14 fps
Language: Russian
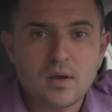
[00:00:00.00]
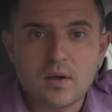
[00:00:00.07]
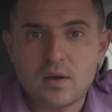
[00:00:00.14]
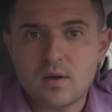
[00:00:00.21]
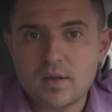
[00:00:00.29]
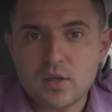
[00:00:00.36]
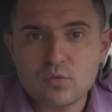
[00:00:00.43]

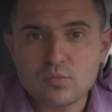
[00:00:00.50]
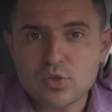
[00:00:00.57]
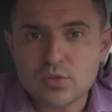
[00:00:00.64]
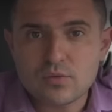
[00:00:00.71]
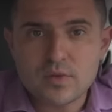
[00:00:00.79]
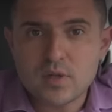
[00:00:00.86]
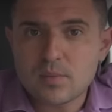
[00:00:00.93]
А, я думаю,
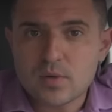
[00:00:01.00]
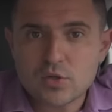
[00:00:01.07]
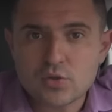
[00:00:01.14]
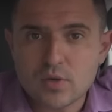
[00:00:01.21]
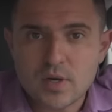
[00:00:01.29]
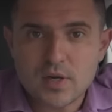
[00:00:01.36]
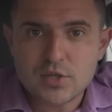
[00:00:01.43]
что увидели
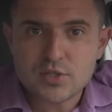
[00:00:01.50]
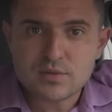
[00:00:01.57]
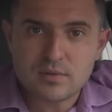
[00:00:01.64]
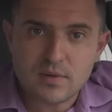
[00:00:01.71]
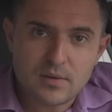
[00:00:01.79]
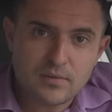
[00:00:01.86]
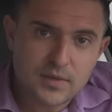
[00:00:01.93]
большое
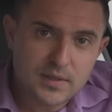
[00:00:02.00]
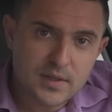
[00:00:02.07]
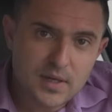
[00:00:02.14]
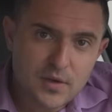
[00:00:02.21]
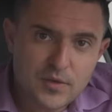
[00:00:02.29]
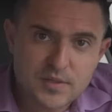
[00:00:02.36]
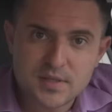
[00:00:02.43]
количество
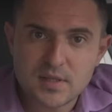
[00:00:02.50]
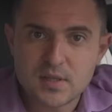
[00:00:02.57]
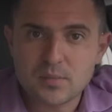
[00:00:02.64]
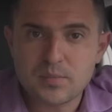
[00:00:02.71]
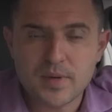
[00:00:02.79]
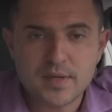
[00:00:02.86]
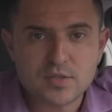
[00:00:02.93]
фотографий с
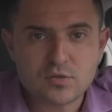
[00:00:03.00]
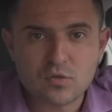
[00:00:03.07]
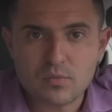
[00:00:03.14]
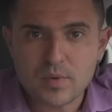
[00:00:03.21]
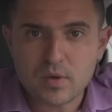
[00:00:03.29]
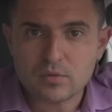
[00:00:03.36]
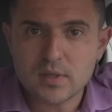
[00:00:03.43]
ДТП и с
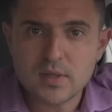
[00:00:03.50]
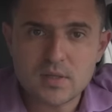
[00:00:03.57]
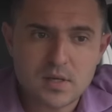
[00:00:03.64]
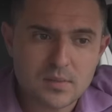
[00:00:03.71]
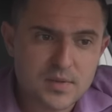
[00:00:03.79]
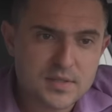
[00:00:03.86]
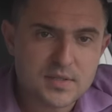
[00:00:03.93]
новыми
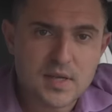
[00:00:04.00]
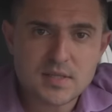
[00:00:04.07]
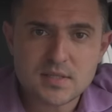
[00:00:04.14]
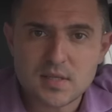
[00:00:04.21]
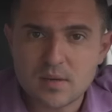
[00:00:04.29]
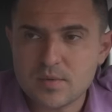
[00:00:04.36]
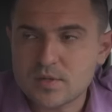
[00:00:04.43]
аутлендерами, и с
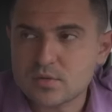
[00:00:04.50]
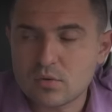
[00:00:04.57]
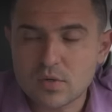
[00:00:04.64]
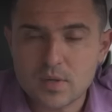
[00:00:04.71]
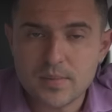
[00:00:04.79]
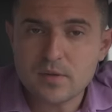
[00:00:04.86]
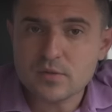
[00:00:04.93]
дастерами, и
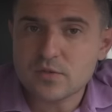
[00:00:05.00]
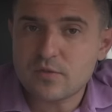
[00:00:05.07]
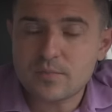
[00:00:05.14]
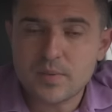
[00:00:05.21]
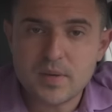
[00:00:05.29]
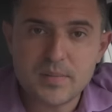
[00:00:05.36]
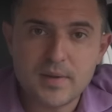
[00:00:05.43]
сколько приусов
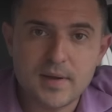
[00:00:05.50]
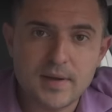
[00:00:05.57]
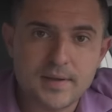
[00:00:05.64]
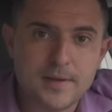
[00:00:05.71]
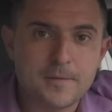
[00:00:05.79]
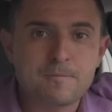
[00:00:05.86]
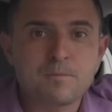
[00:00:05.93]
перебили
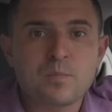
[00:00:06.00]
они.